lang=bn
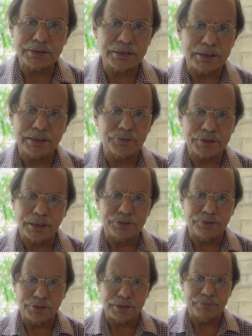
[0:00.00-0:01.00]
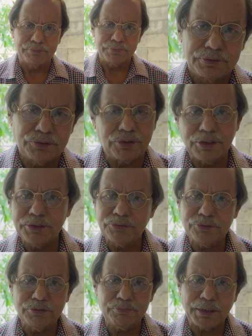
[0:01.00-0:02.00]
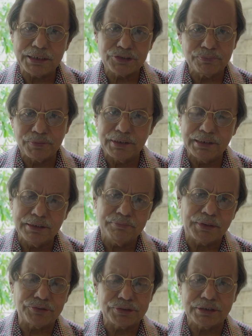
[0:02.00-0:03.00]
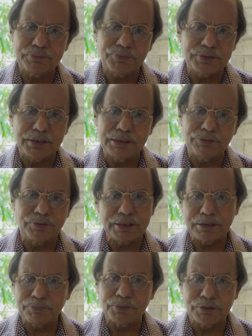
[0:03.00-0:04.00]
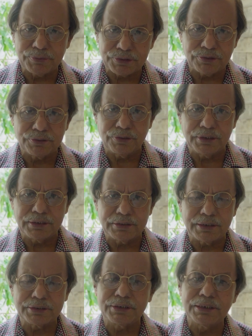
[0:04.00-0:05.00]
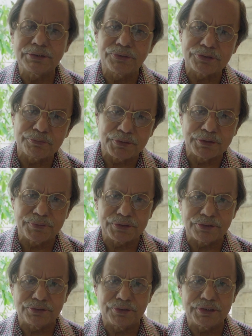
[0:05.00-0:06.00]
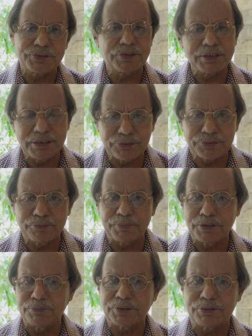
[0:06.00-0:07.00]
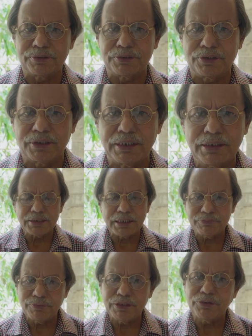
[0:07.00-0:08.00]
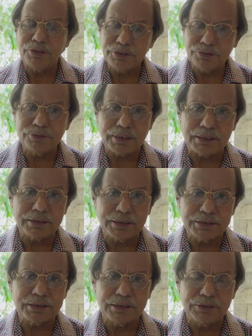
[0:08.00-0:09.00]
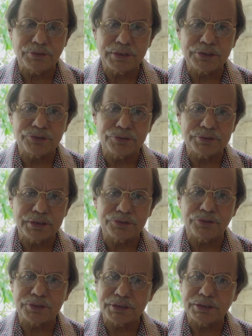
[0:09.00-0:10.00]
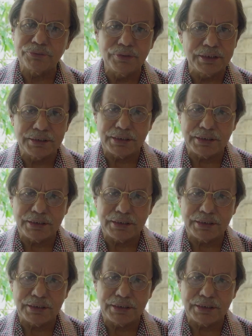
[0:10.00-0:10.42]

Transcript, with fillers: তার জানার কথা নয় তো হয়তো বাজ পড়লে মানুষের মধ্যে কোনো একটা পরিবর্তন হয় তার জিনগত পরিবর্তন হয় স্মৃতিগত পরিবর্তন হয় যার ফলে হয়তো তার কাছে অনেক জগতের দরজা খুলে